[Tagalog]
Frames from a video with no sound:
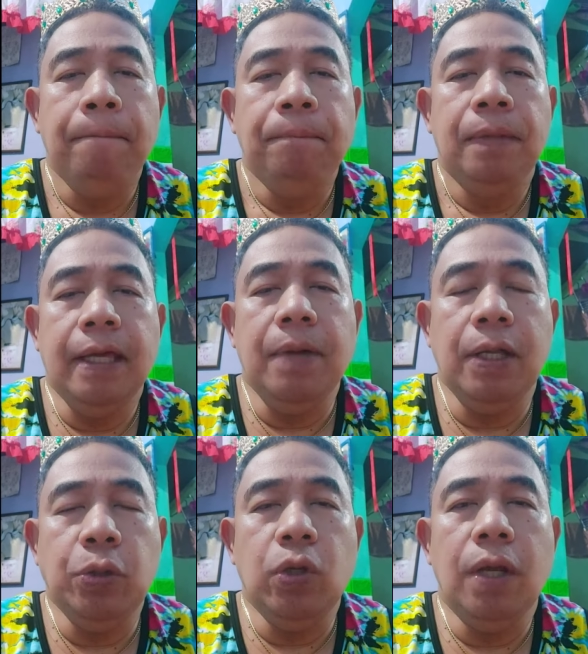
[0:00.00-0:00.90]
i-remind
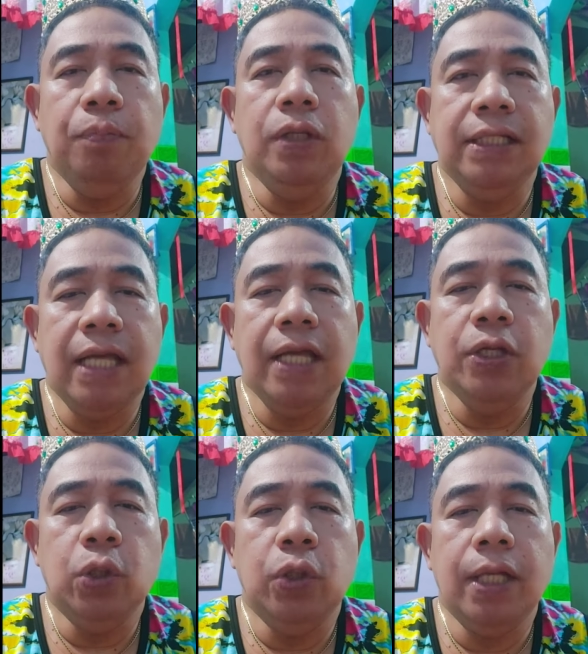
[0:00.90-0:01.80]
ko lang po din sa
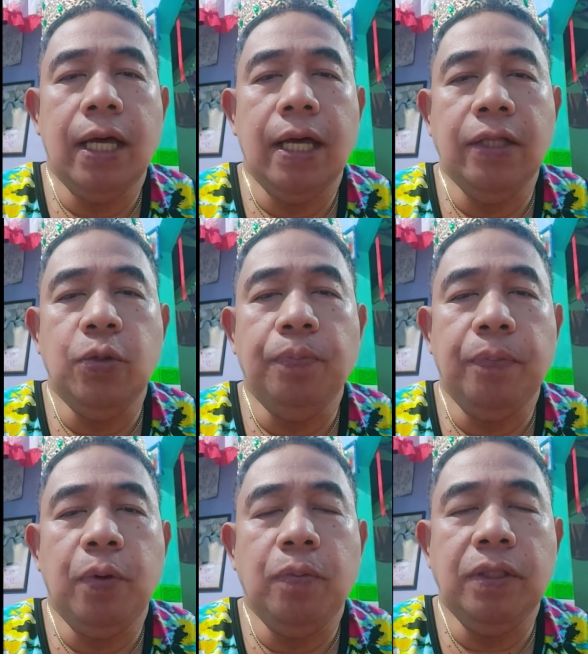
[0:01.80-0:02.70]
inyo na itong
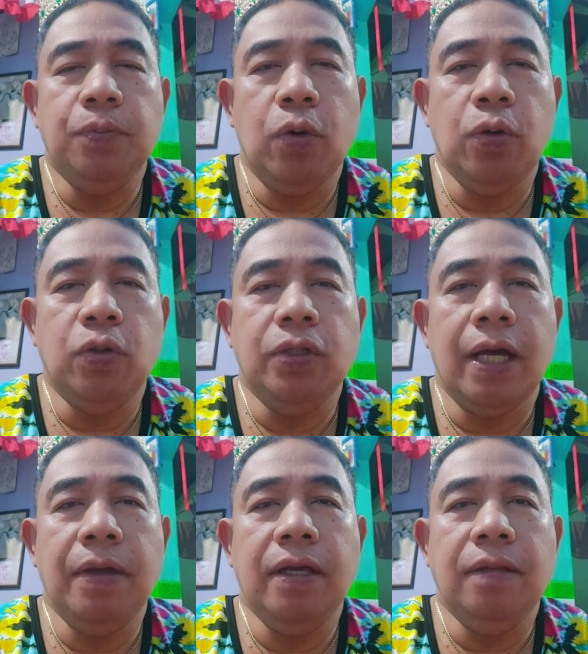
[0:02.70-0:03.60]
performance bonus
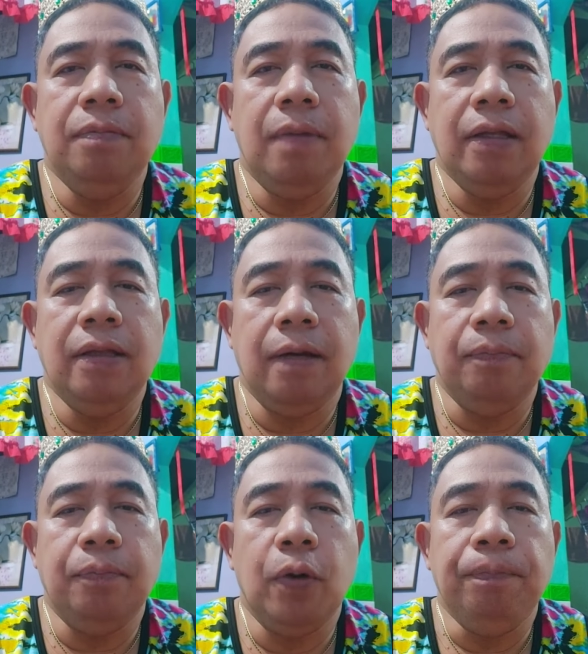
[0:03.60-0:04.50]
ay by invite lang
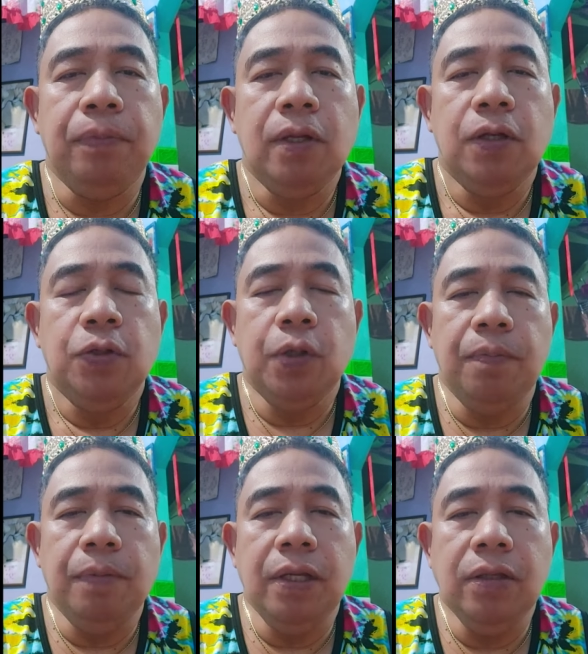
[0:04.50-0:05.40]
po. So
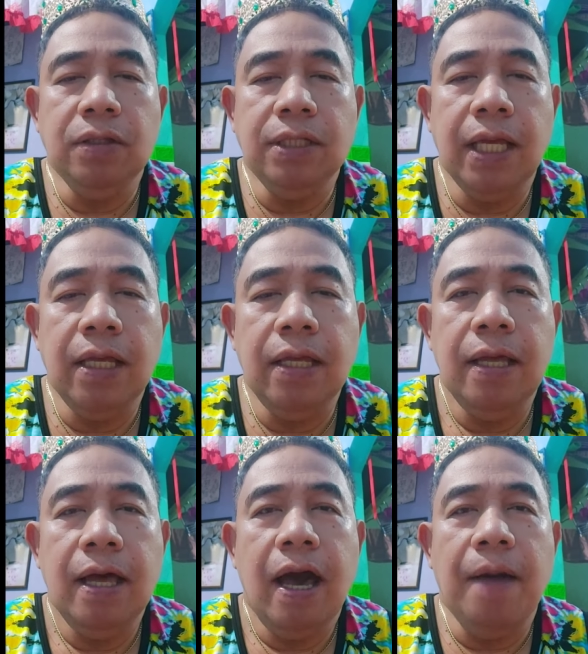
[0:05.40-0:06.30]
meaning to say,
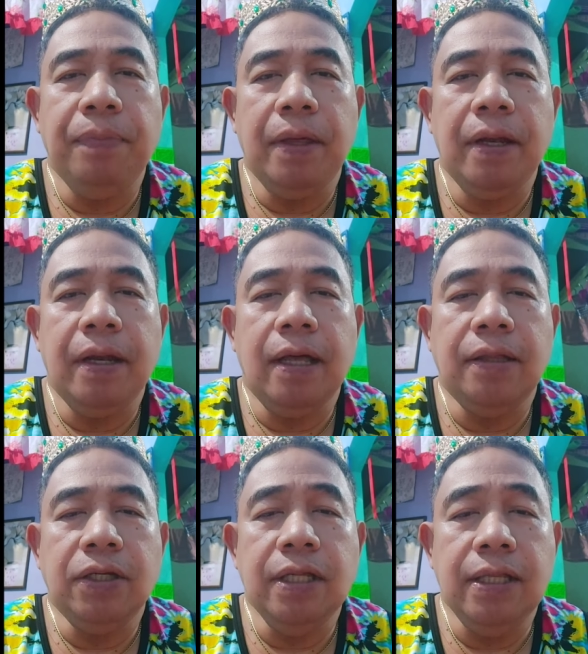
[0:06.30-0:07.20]
after uh, ah,
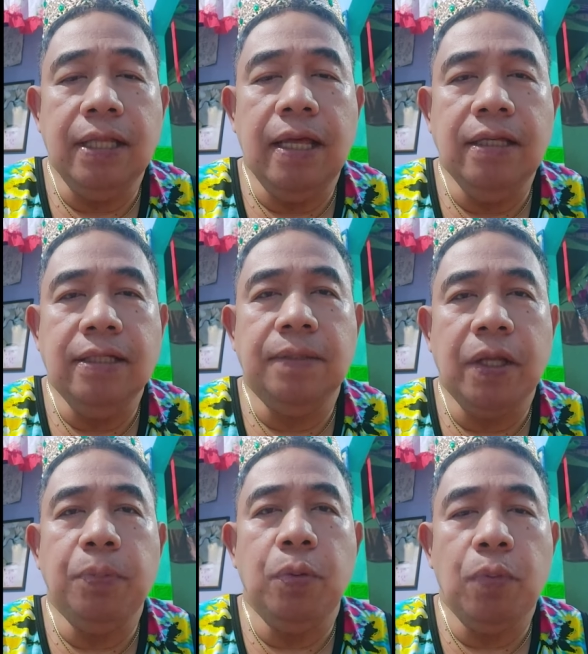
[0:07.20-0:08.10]
30 days,
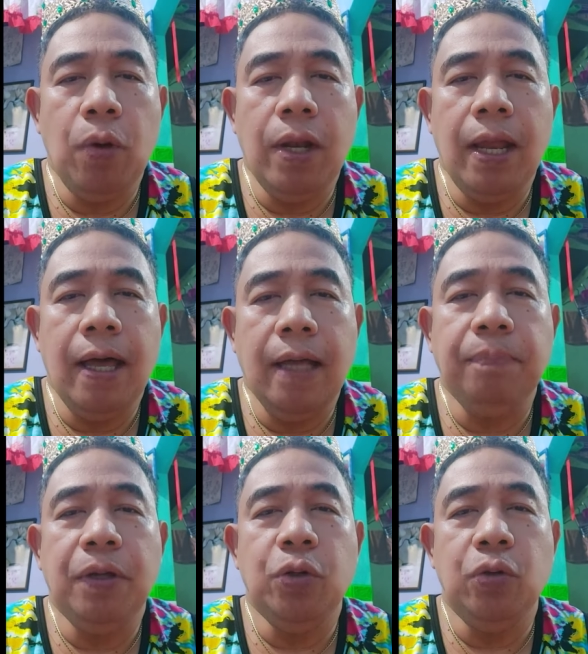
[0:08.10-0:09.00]
pwede pong mawala at
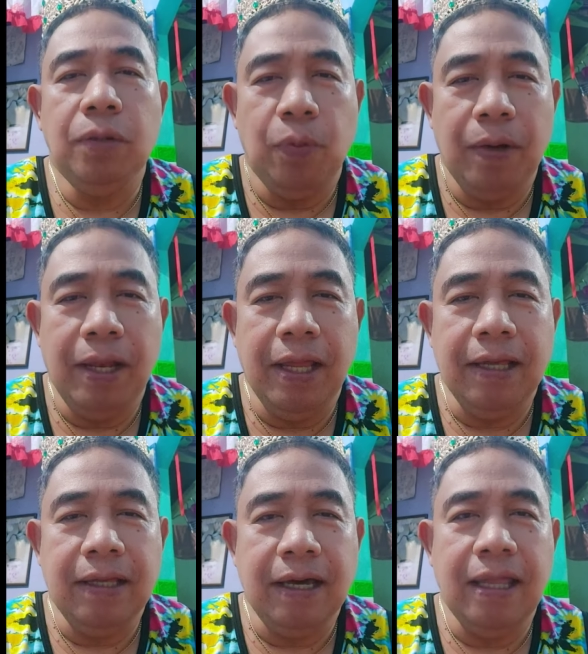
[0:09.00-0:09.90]
pwede uling bumalik.
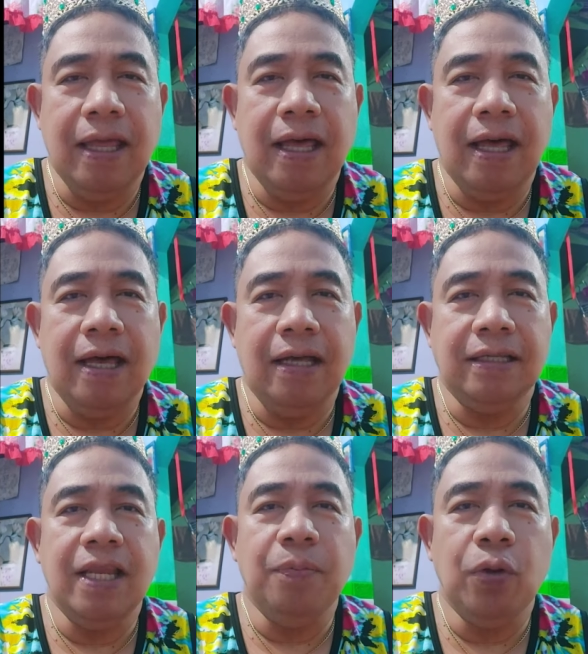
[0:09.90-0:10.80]
Kaya
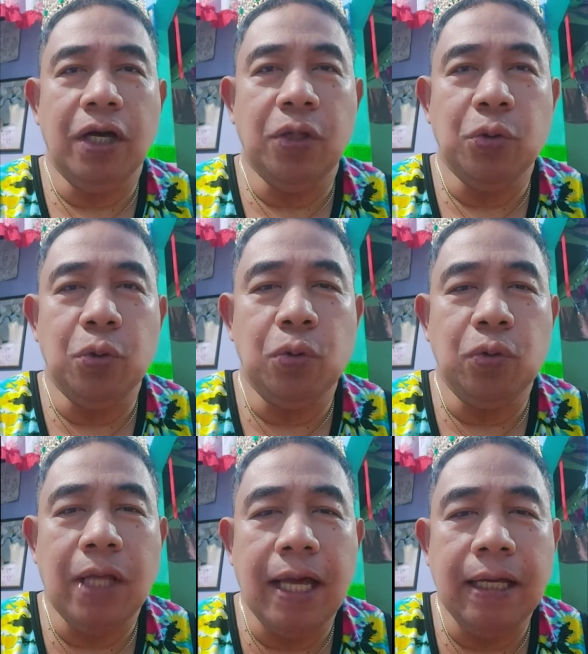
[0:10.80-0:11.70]
sana po nakatulong
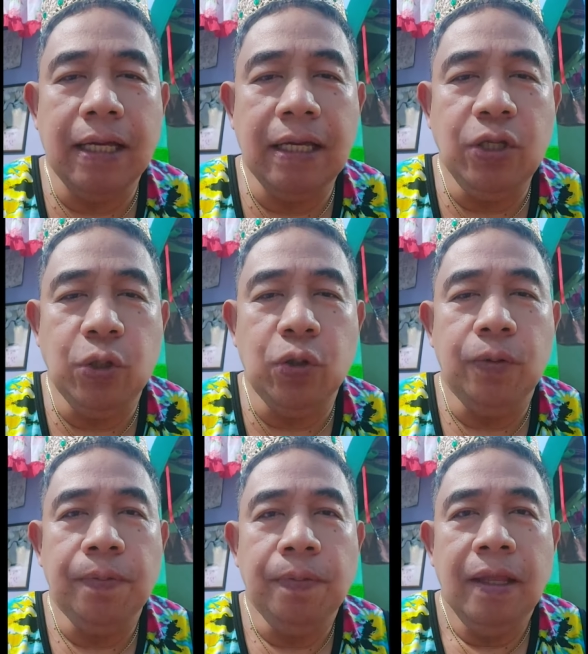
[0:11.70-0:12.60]
sa inyo
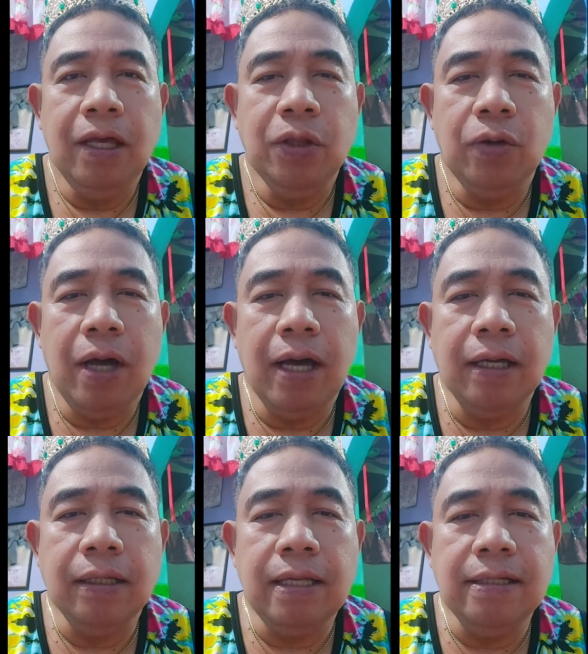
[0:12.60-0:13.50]
itong
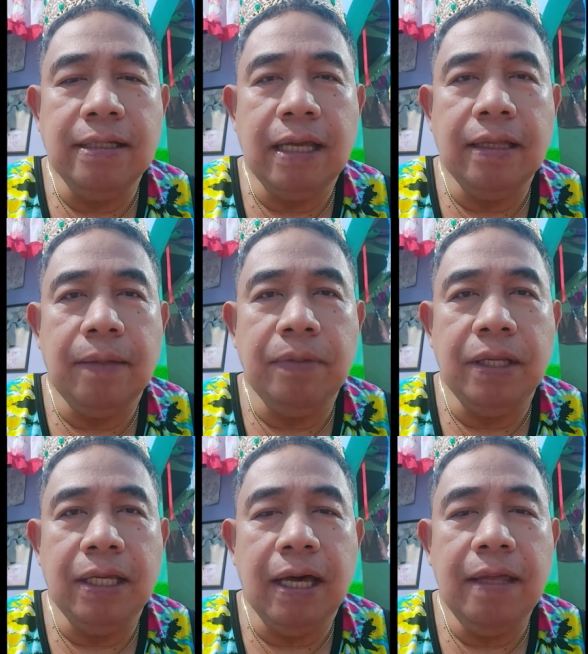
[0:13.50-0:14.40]
aking insight na binigay.